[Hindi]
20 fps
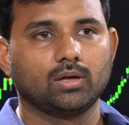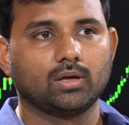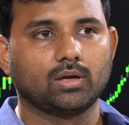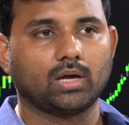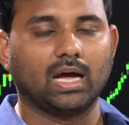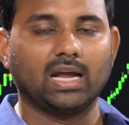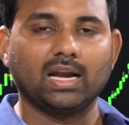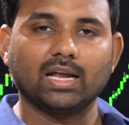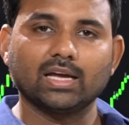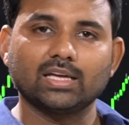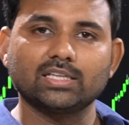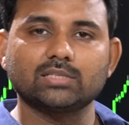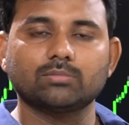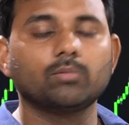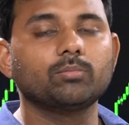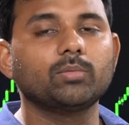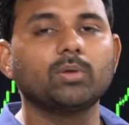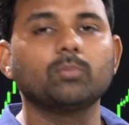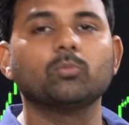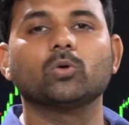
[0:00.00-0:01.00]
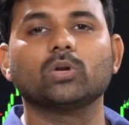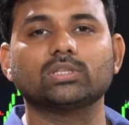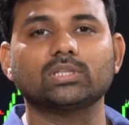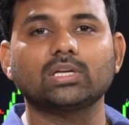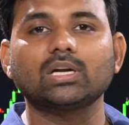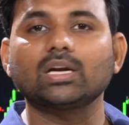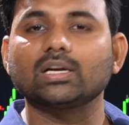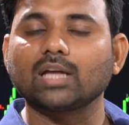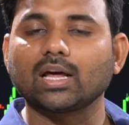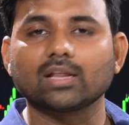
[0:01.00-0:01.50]
हालांकि जब हमने बोला था
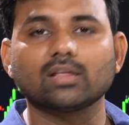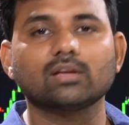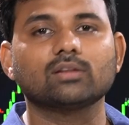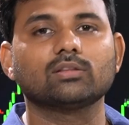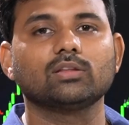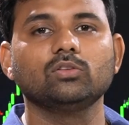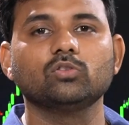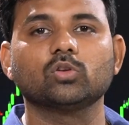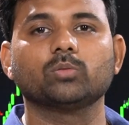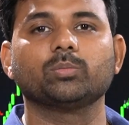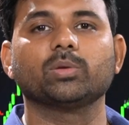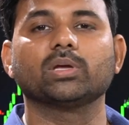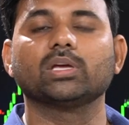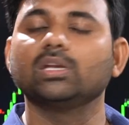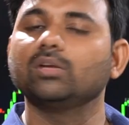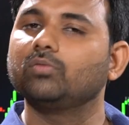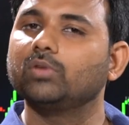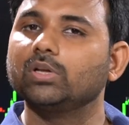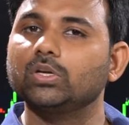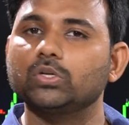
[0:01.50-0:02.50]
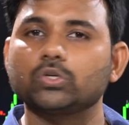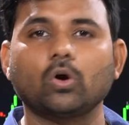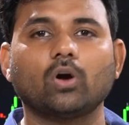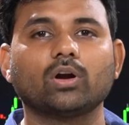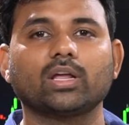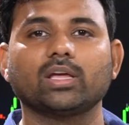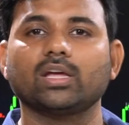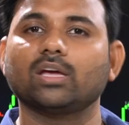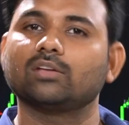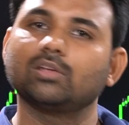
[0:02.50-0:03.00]
ना अठारह हज़ार तीन सौ पे कि निफ्टी शॉर्ट
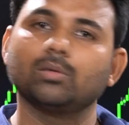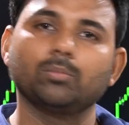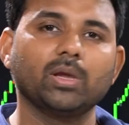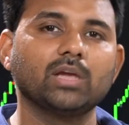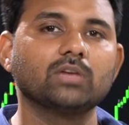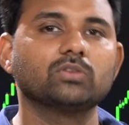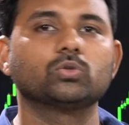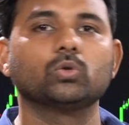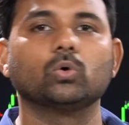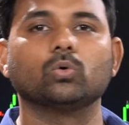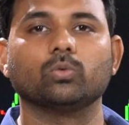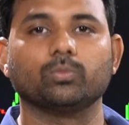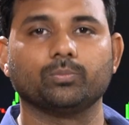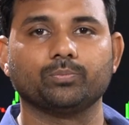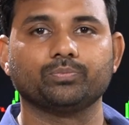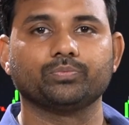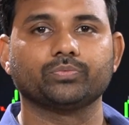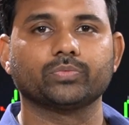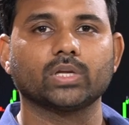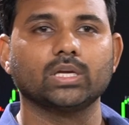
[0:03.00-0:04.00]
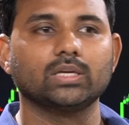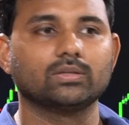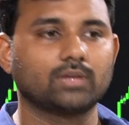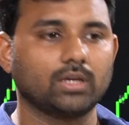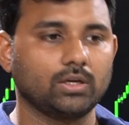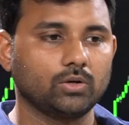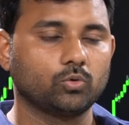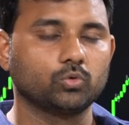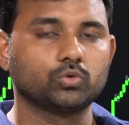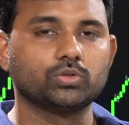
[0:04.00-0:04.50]
है यहाँ से बेच दो
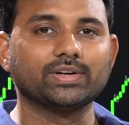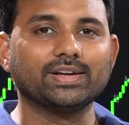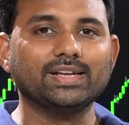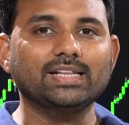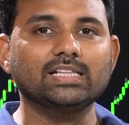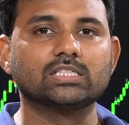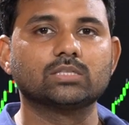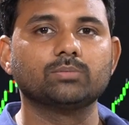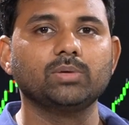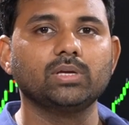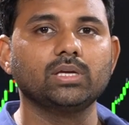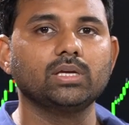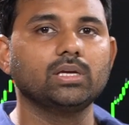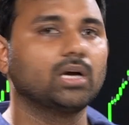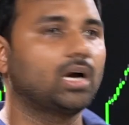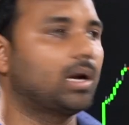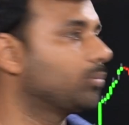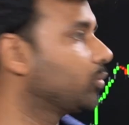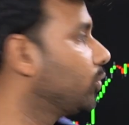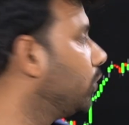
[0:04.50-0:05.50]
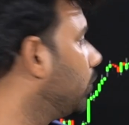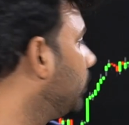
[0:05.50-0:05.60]
इसके कुछ रील्स भी आपको